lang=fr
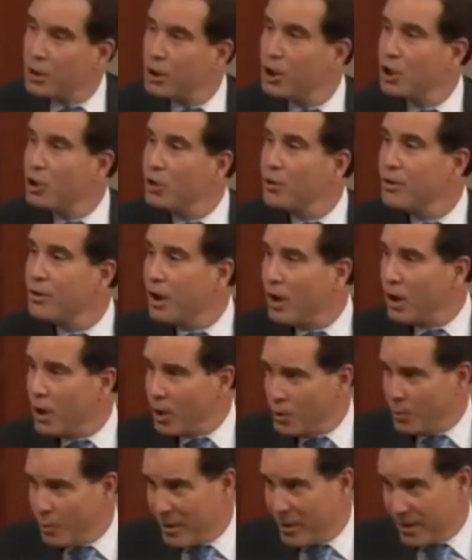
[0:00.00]
Vous saviez donc que ce
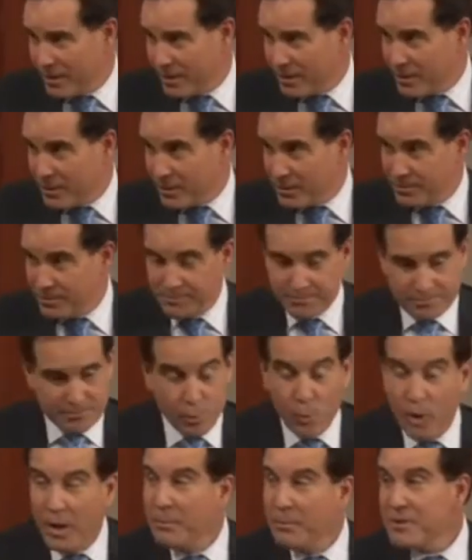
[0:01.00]
n'était pas facile.
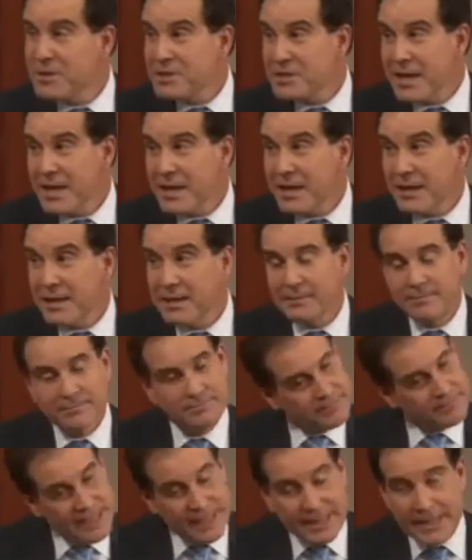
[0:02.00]
Une seule erreur
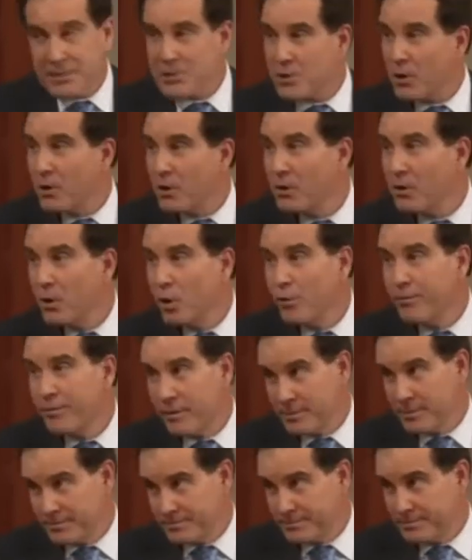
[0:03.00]
et la partie est
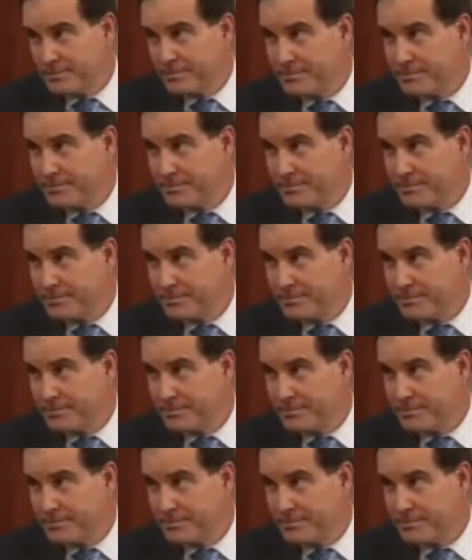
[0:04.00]
terminée.